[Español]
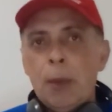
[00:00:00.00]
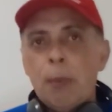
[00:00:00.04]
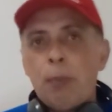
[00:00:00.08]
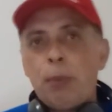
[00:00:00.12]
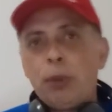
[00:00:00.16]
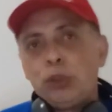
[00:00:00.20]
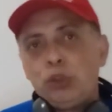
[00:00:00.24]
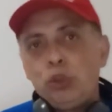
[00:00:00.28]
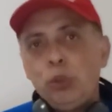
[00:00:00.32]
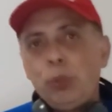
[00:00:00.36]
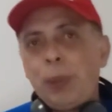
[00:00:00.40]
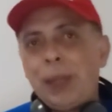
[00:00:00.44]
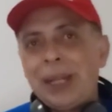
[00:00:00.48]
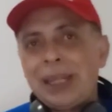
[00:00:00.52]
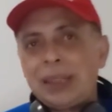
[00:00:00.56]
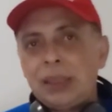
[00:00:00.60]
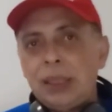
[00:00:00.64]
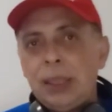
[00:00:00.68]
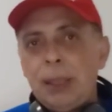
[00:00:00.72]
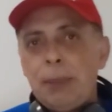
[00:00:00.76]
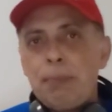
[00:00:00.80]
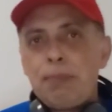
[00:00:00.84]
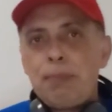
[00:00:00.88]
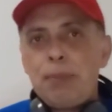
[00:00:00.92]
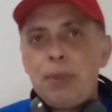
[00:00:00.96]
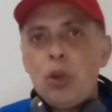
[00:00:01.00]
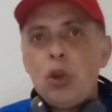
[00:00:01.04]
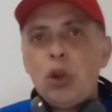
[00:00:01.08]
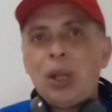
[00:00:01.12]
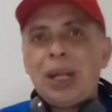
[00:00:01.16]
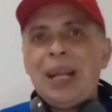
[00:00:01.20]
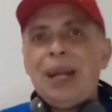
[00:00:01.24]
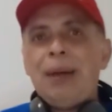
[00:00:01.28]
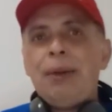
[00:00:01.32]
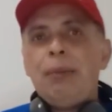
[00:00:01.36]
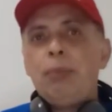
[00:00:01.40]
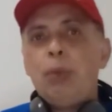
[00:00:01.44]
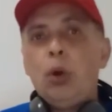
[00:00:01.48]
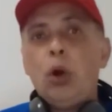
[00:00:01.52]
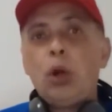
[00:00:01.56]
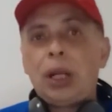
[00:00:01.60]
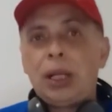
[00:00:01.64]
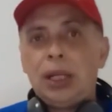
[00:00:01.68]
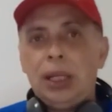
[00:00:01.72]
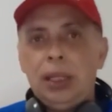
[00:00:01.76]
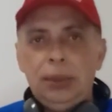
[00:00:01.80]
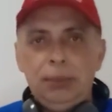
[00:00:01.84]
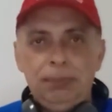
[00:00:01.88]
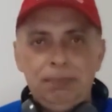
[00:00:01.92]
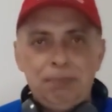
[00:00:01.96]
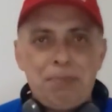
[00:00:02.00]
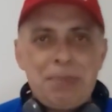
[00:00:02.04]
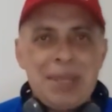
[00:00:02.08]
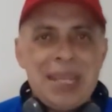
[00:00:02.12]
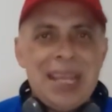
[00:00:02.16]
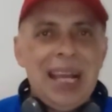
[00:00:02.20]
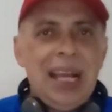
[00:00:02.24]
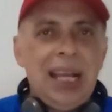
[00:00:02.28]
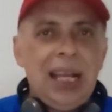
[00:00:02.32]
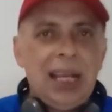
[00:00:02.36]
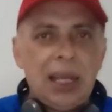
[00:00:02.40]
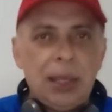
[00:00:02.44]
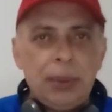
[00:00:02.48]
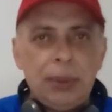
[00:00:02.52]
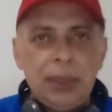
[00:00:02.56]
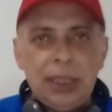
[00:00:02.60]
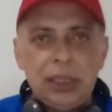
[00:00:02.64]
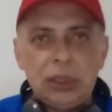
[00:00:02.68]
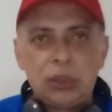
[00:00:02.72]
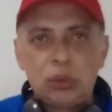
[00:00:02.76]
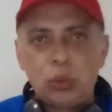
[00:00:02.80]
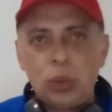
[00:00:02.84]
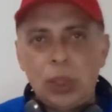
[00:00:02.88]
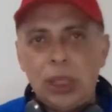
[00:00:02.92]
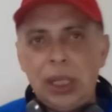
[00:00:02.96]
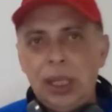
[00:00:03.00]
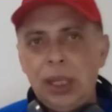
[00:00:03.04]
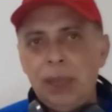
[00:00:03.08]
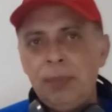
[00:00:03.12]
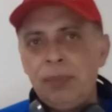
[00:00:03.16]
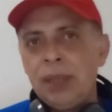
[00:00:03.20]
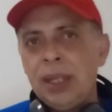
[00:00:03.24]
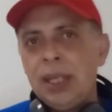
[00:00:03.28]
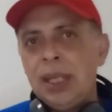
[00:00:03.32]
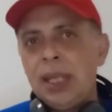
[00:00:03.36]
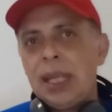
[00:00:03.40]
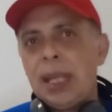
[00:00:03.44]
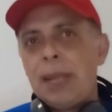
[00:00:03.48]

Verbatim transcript: Por su parte, Bioca Boca viaja a Venezuela